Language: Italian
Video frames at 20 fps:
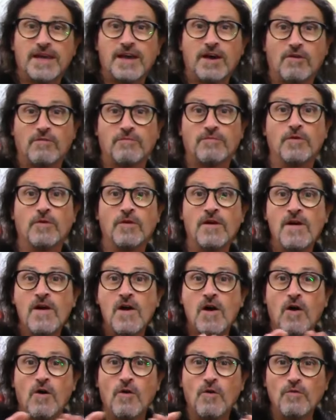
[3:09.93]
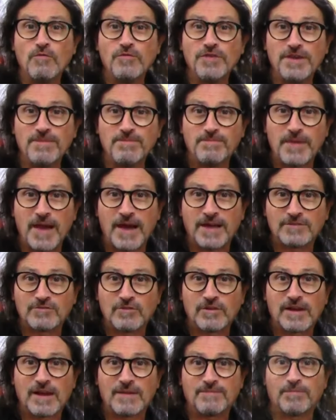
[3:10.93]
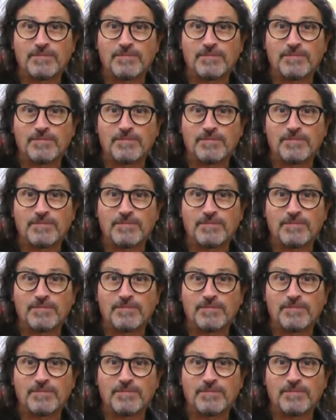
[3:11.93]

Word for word: è ovvio ogni impianto è